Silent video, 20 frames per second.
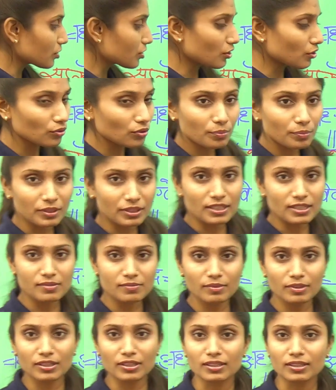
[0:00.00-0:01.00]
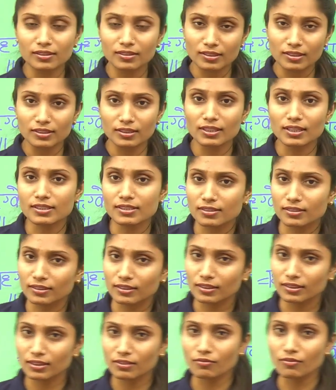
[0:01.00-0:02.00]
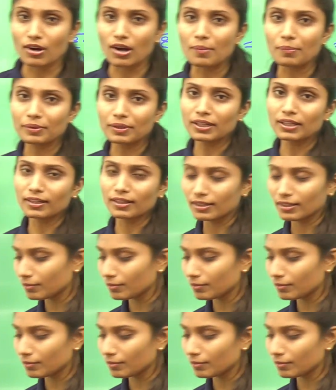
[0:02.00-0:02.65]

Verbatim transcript: सिंधु प्रदेश में नदियां जितनी थी वो आपकी कल